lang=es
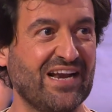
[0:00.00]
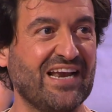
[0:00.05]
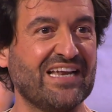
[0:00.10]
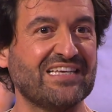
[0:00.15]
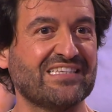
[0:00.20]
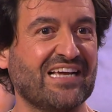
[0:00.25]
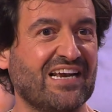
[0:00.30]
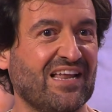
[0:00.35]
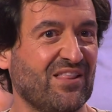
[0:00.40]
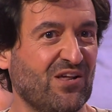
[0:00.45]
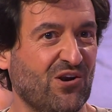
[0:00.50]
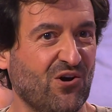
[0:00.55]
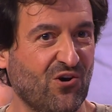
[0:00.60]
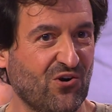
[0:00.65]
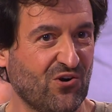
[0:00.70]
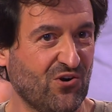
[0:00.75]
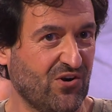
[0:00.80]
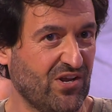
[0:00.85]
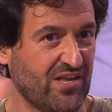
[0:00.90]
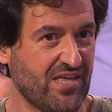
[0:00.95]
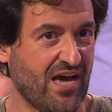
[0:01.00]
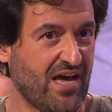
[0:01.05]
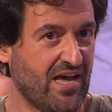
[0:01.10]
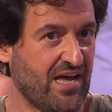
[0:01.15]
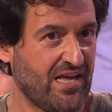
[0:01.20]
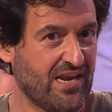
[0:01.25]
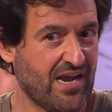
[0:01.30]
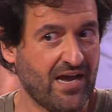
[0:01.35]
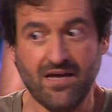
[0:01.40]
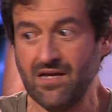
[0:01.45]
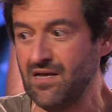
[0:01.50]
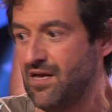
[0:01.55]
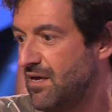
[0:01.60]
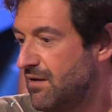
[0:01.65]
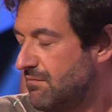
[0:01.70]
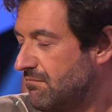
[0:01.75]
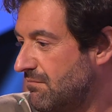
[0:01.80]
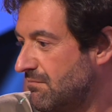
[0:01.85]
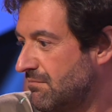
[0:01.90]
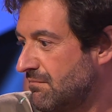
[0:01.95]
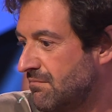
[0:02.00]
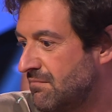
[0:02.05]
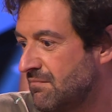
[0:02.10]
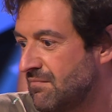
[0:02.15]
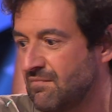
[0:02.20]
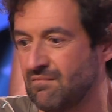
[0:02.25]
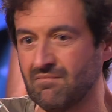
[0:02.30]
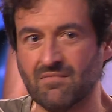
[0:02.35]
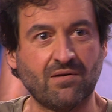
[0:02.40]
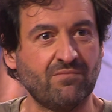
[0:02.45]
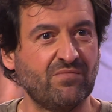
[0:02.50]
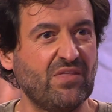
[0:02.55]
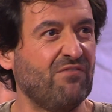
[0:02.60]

Que en la sala de los horrores ya era Mm,